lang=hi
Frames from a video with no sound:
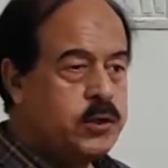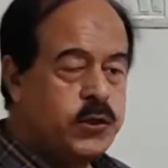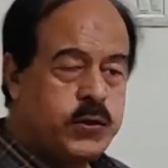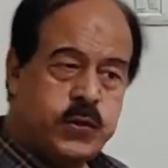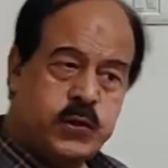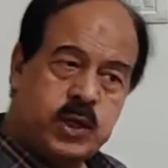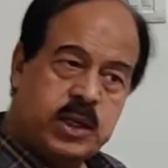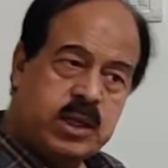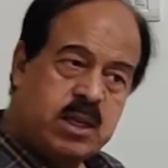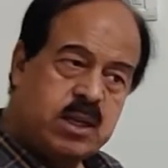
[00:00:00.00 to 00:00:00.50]

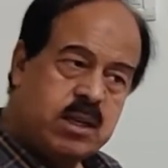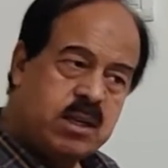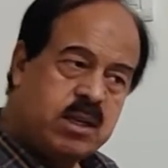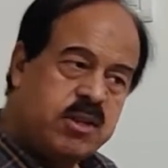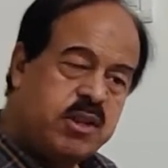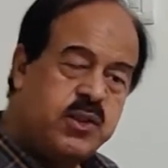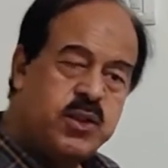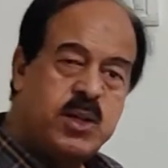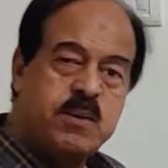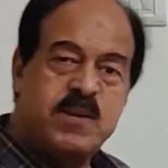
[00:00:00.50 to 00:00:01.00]
जिससे
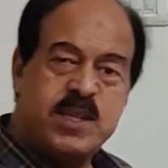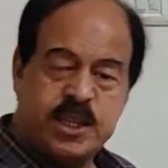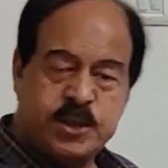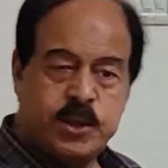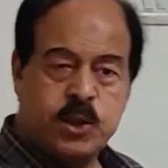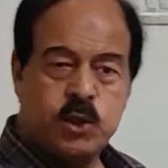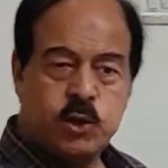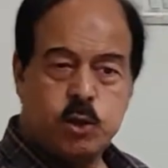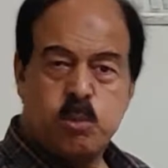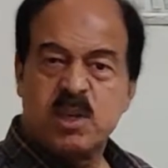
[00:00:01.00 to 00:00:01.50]
जिसकी वजह
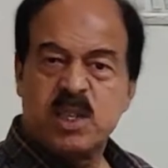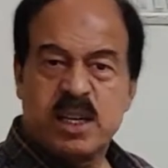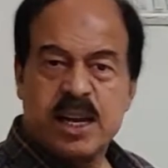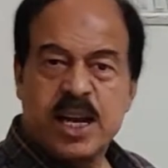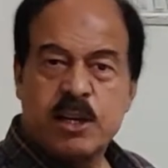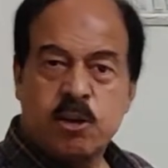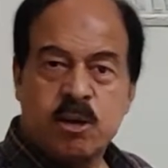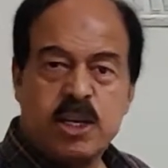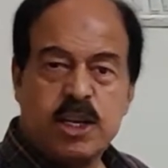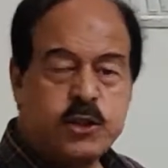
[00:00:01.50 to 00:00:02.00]
से रोमन
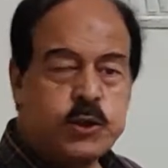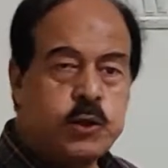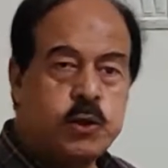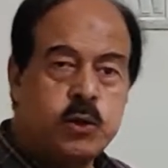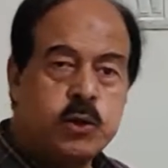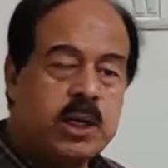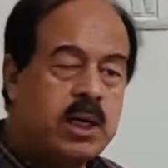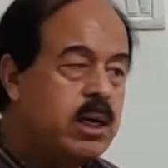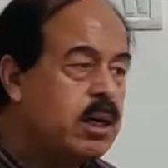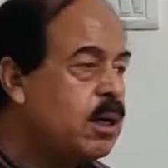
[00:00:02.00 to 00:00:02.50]
कैथोलिक्स
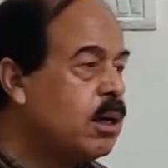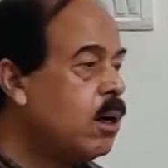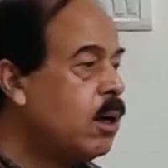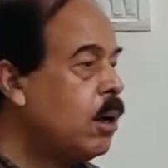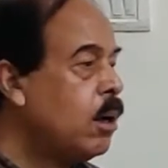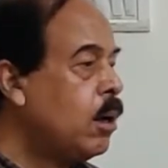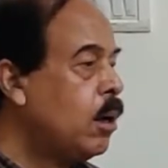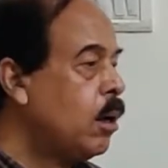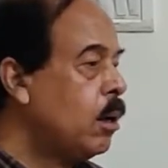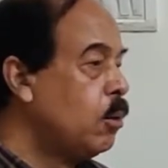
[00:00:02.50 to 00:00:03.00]
जो थे
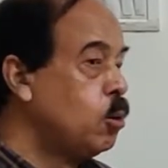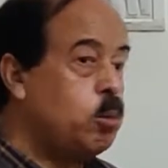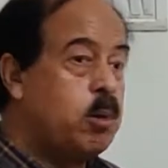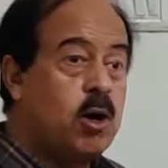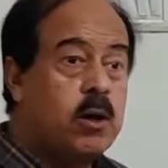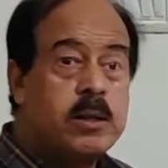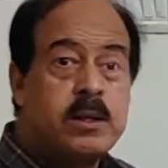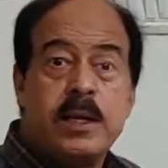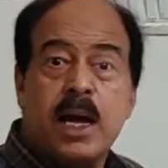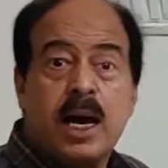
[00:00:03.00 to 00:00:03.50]
वो
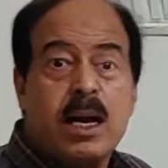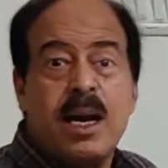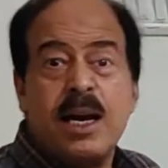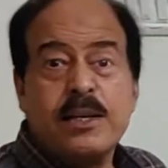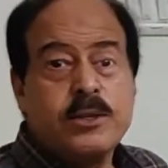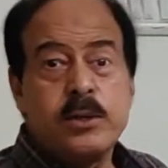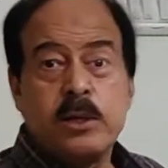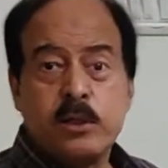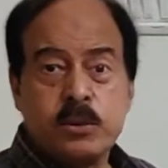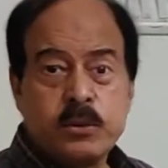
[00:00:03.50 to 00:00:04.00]
बहुत
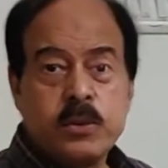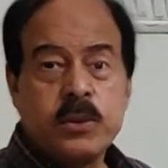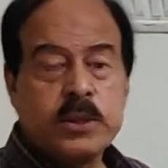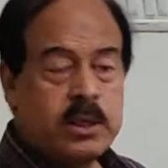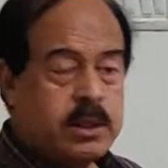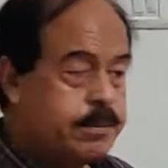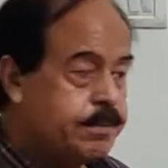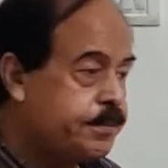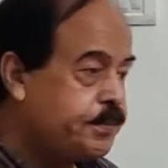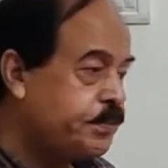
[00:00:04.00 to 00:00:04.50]
नाराज़ थे
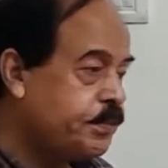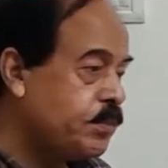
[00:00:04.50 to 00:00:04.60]
उससे